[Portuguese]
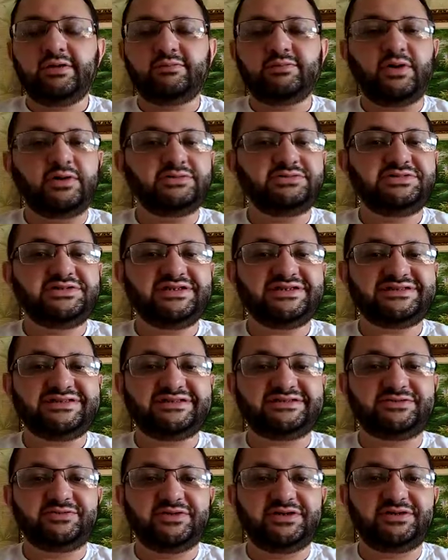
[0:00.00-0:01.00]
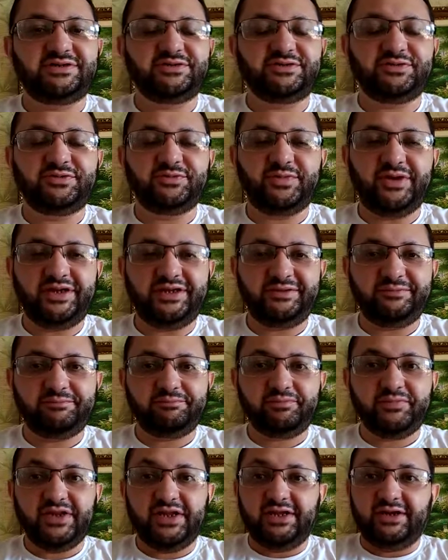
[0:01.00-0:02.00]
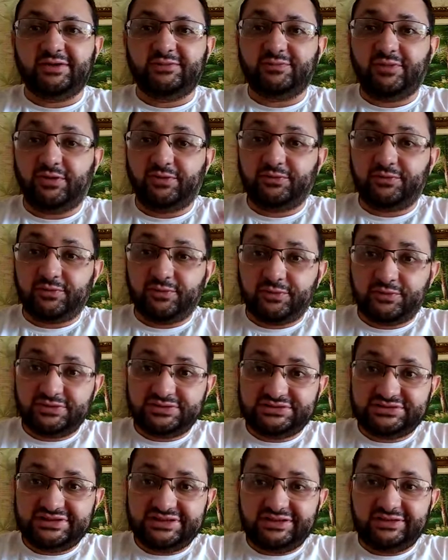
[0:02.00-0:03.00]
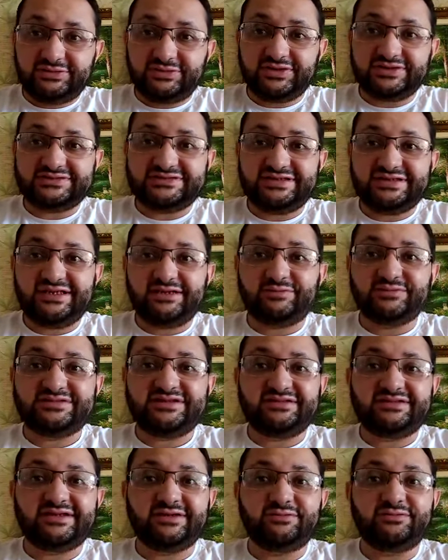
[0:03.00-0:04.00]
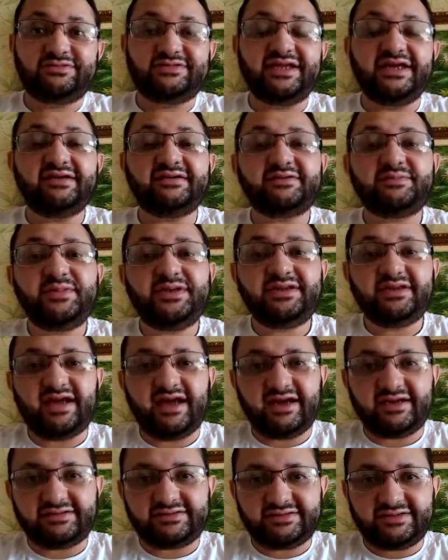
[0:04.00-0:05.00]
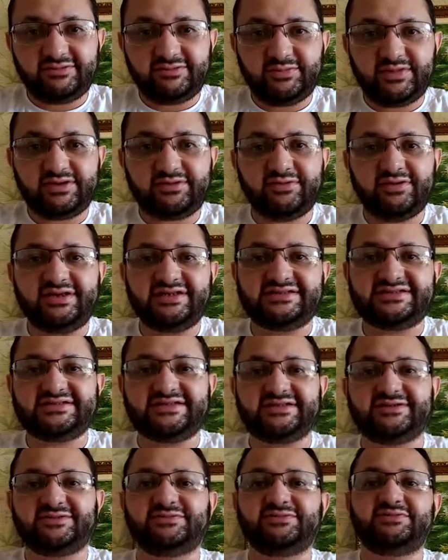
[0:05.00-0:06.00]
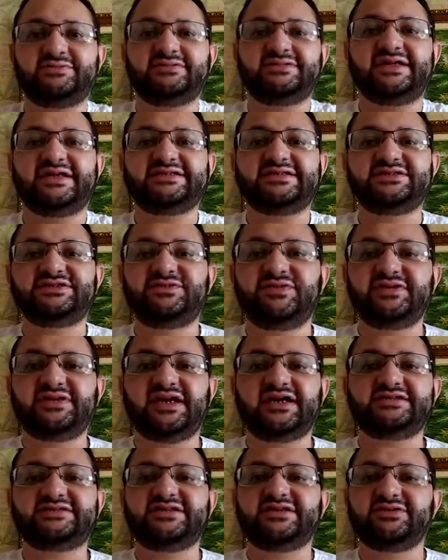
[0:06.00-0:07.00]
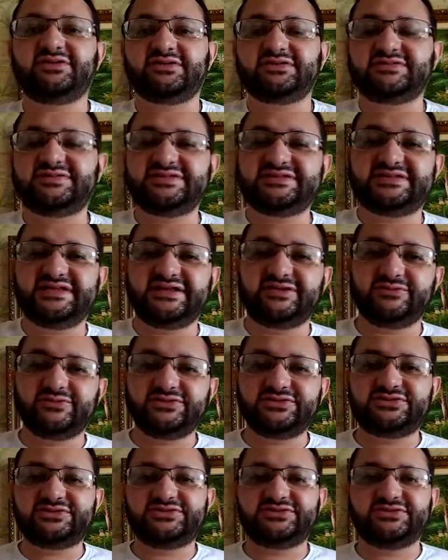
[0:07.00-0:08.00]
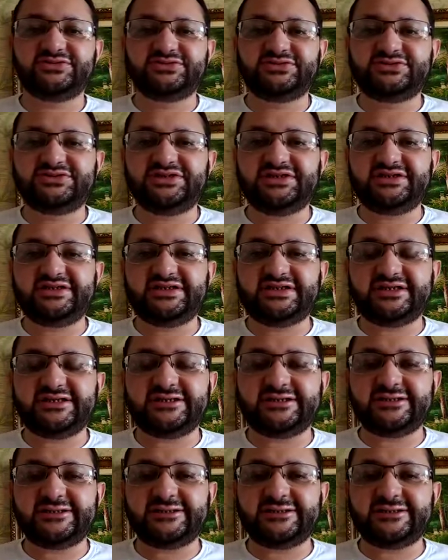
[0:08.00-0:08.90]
Bom dia, sexto ano, tudo bem? Bom, hoje nós iremos então terminar uma correção das atividades que nós fizemos no dia,